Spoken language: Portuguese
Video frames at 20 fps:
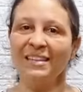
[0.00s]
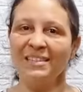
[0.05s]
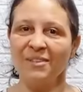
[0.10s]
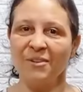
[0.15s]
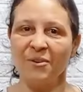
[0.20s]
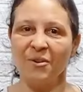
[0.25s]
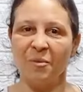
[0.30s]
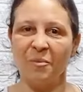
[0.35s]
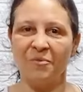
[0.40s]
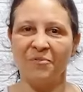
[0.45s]

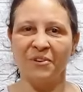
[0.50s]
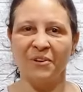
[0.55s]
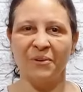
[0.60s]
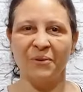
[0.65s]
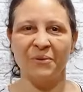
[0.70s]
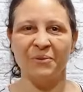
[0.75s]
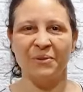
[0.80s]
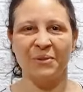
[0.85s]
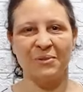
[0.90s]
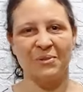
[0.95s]
só como
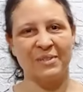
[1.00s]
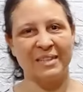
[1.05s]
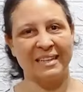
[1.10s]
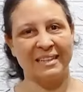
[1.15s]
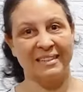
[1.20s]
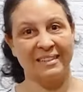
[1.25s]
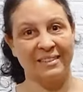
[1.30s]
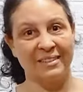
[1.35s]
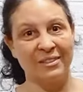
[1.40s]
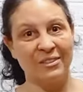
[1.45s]
ficou nossos
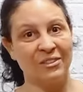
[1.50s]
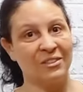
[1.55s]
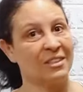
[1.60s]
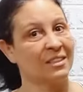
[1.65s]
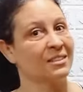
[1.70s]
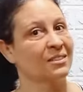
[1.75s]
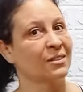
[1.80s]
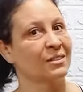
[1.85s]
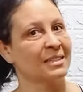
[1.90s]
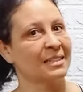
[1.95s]
arranjos,
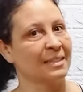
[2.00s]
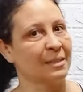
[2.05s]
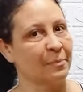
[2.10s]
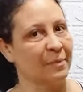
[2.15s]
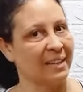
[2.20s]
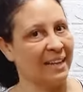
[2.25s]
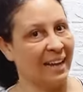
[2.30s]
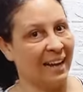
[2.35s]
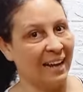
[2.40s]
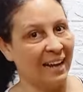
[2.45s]
as nossas
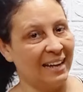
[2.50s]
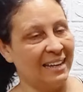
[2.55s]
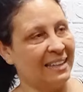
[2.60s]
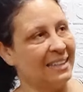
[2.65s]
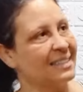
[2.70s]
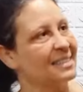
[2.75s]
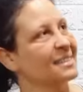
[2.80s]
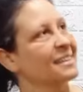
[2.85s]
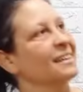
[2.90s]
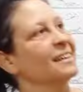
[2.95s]

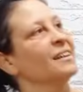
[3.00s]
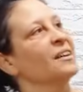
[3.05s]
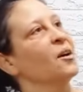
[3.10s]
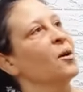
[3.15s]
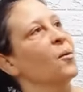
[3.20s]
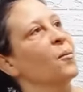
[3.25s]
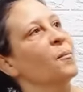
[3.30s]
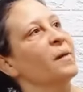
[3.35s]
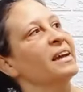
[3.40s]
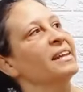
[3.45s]
luminárias.
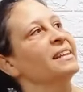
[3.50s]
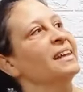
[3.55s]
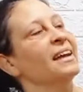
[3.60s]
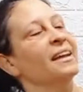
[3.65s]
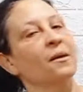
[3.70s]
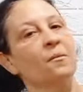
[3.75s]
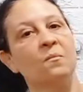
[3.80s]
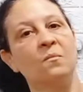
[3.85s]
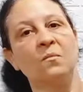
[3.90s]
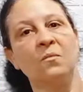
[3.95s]
Uma
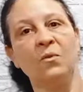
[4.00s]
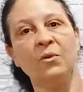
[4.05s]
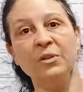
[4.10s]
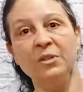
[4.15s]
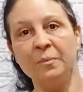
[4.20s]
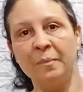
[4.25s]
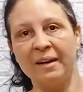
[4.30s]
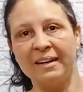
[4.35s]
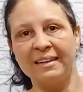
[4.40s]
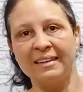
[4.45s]
ideia
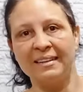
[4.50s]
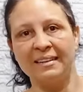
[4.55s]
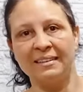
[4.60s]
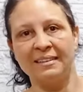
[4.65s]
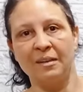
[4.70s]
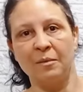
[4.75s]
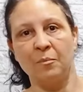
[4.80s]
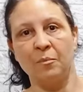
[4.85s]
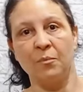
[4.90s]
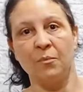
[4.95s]
muito
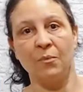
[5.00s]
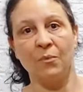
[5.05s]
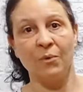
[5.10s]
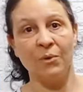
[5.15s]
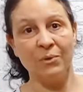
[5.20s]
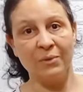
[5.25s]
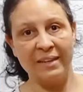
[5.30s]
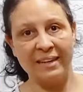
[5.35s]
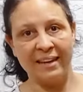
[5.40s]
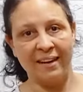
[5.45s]
bacana,
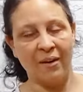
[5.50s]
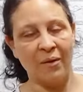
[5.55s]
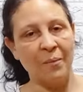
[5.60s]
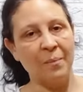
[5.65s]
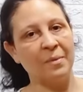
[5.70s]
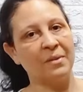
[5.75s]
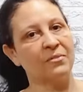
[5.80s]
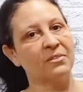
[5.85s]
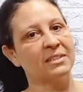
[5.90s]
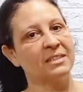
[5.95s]
muito
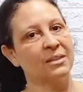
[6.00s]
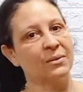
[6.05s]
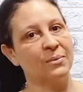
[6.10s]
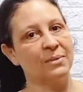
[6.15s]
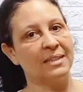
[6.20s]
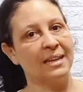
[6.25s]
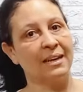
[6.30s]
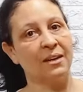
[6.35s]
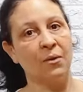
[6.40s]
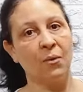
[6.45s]
legal para você
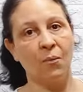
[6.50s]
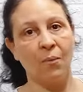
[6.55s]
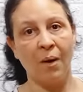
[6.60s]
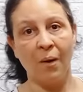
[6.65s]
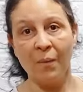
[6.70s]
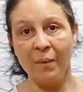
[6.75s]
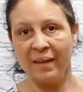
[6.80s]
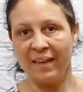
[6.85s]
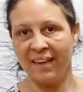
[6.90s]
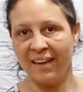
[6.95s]
usar em
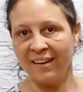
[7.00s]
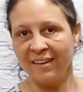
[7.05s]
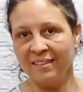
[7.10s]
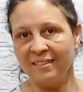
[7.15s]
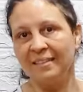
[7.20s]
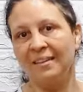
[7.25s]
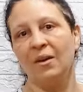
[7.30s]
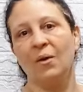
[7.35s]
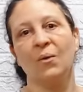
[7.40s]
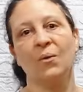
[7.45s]

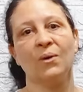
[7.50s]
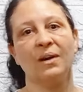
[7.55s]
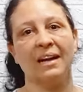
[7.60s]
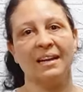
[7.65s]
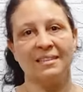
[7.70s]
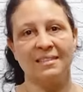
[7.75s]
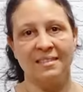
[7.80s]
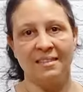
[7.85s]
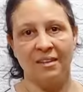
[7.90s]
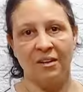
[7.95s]
qualquer
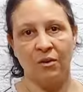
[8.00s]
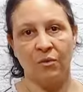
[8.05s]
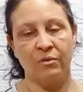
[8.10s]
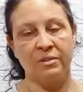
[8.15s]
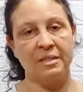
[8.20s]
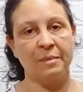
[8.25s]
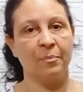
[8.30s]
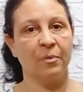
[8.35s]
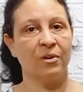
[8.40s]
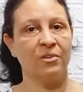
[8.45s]
ocasião.
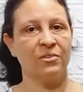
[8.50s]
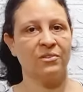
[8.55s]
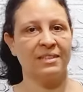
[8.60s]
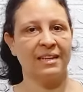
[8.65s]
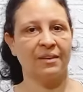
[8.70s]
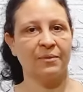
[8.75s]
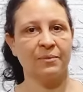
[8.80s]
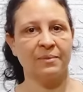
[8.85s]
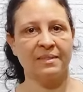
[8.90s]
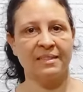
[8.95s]
Você pode
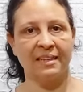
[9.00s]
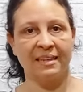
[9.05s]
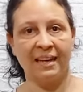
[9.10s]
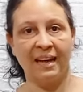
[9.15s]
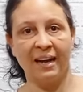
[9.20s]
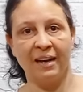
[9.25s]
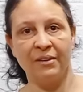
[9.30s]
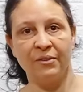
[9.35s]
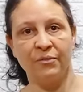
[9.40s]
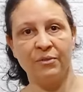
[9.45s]
usar num
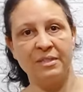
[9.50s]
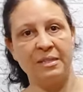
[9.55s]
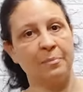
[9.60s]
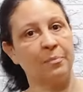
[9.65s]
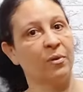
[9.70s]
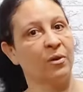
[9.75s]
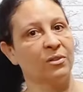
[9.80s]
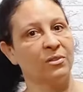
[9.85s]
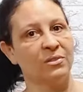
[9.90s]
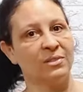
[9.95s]
cenário, você
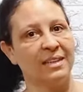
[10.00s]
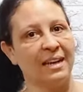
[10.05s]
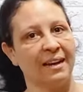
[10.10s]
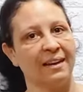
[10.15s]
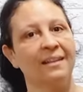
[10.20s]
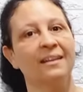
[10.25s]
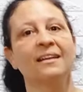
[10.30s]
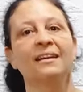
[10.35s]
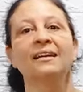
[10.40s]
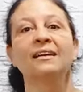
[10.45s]
pode
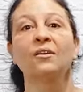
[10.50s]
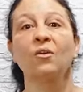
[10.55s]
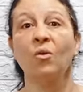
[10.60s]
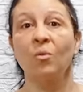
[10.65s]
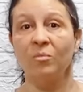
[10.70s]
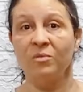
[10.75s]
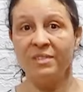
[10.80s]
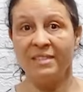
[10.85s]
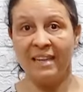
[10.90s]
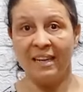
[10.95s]
usar
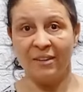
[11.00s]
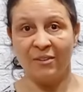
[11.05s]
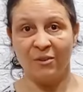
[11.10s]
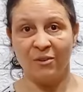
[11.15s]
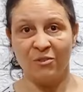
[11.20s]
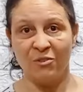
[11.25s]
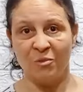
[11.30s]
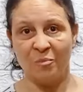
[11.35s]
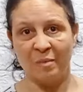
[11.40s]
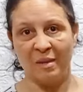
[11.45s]
como
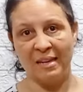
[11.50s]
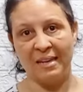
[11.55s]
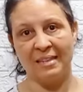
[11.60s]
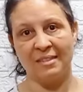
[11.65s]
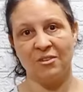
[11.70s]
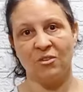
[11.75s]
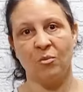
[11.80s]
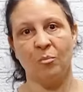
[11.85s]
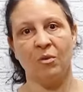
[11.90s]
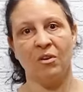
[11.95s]
centros de
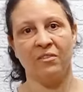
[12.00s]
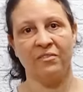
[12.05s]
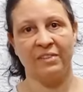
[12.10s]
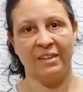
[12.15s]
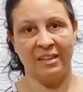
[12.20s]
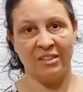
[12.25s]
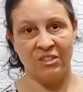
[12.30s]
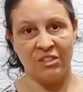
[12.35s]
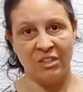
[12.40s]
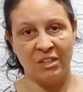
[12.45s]
mesa, como eu
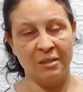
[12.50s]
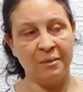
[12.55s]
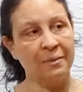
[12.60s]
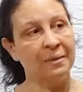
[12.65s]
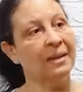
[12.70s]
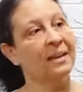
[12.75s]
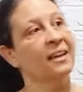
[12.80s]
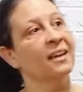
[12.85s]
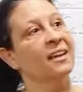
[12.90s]
havia dito.